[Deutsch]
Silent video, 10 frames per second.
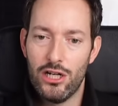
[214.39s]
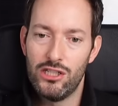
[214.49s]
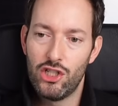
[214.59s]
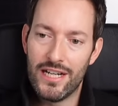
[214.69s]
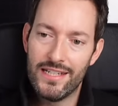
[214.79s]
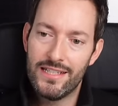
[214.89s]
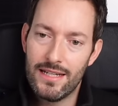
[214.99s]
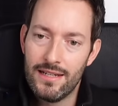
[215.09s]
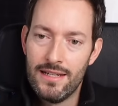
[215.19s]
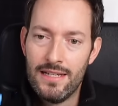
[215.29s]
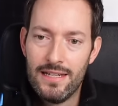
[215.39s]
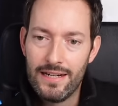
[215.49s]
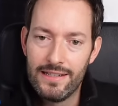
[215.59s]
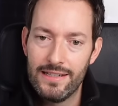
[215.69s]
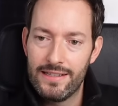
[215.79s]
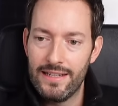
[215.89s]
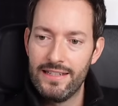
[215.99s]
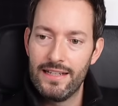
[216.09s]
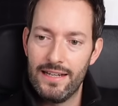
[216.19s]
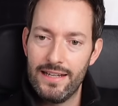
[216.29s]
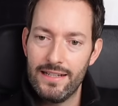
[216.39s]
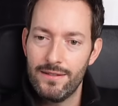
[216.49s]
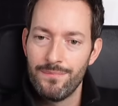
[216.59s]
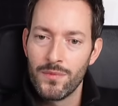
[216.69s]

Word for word: eine schlechte Rendite hingelegt.